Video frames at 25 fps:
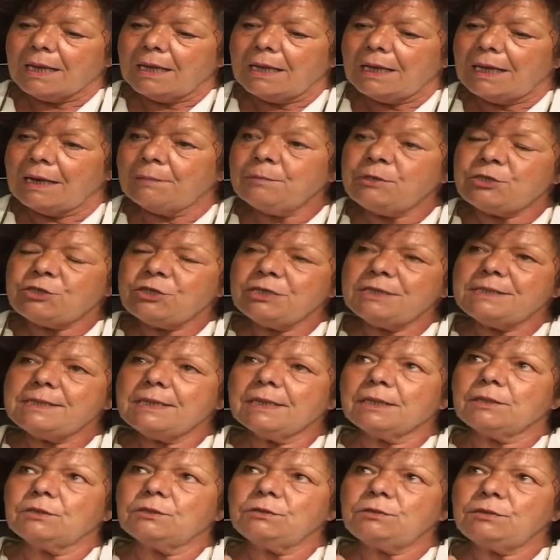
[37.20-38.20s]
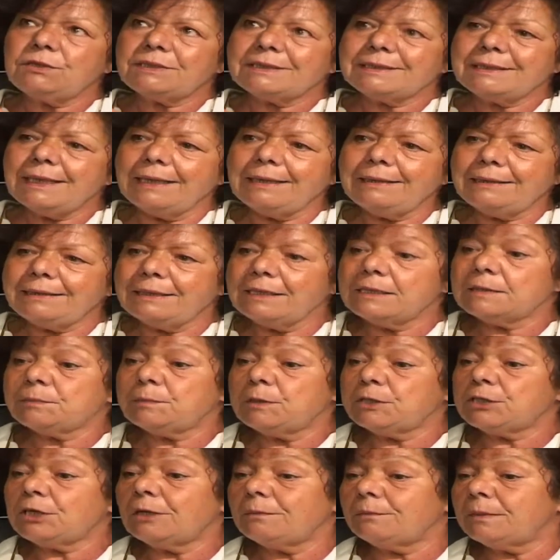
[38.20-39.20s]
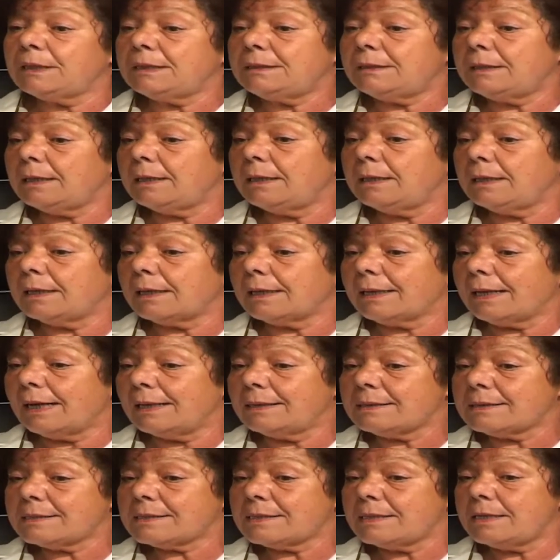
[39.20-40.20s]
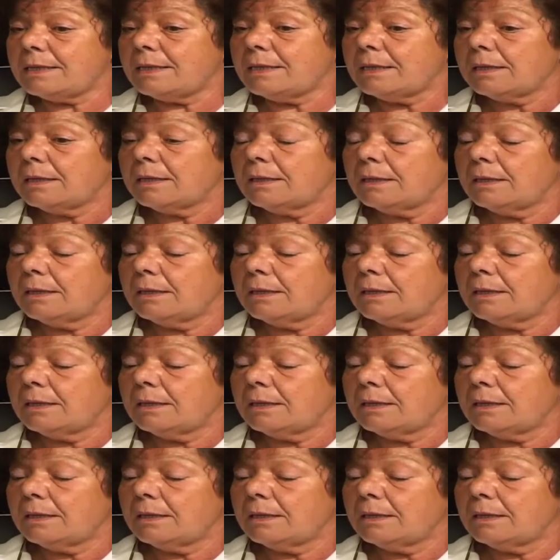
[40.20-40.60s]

L'amicizia consente, specialmente nei ragazzi